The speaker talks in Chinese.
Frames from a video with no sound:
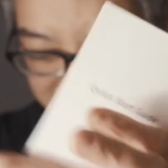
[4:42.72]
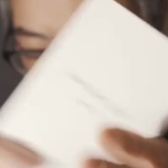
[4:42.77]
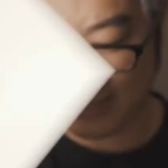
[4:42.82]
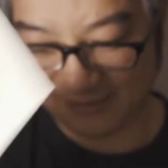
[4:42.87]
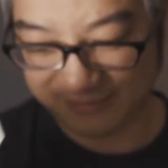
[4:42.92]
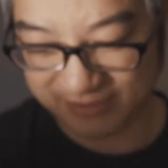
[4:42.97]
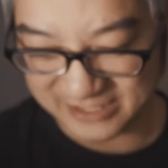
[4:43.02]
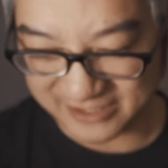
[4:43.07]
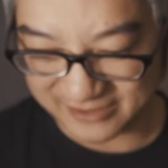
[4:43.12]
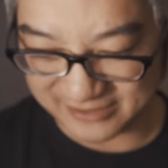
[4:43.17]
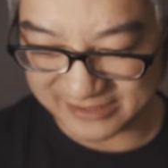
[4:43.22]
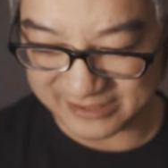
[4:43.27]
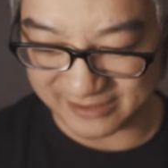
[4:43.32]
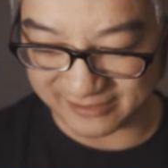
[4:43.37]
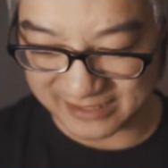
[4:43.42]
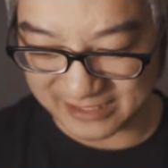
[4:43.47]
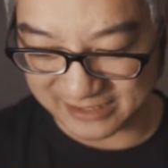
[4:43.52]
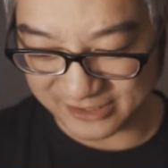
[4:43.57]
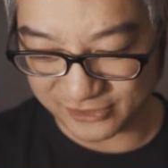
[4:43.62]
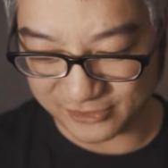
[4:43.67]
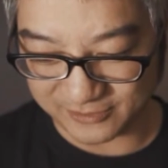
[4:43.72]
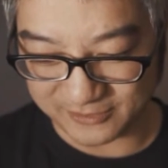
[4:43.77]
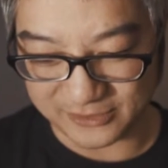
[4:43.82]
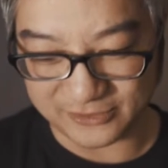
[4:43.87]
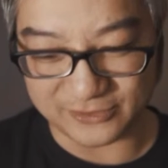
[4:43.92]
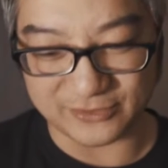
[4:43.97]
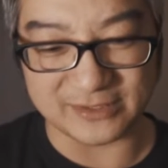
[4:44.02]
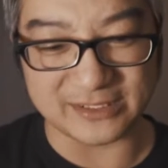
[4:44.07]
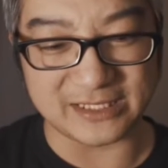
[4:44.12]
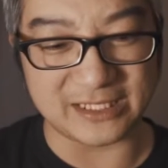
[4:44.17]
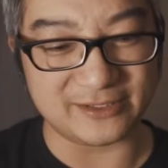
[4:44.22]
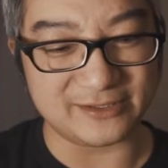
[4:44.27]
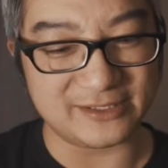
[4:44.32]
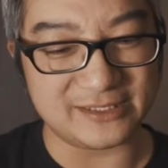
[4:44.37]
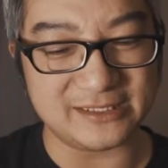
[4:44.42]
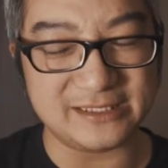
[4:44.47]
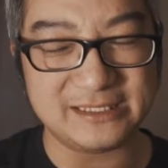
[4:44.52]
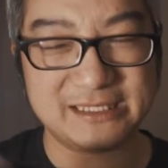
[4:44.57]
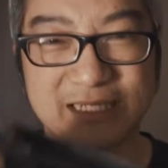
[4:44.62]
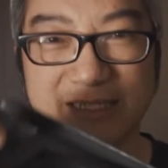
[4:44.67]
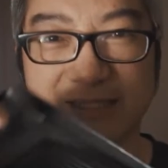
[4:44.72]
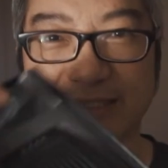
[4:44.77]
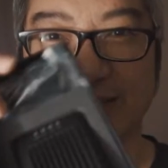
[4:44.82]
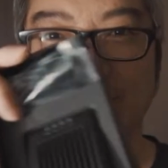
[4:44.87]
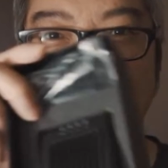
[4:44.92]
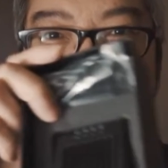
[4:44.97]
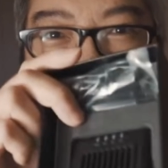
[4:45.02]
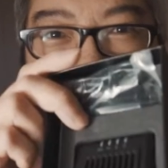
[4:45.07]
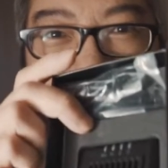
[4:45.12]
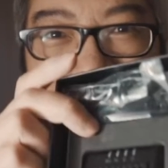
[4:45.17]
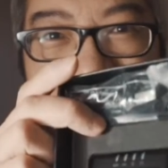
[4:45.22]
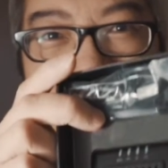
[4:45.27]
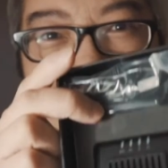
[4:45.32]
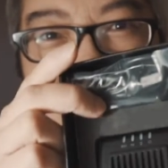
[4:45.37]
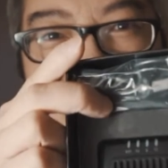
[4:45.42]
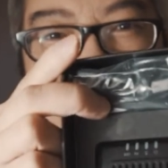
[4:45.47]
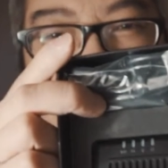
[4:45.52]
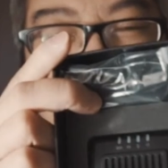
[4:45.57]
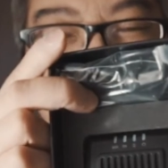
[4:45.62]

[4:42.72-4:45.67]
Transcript: 基本上很少看说明书，然后剩下的就是这一个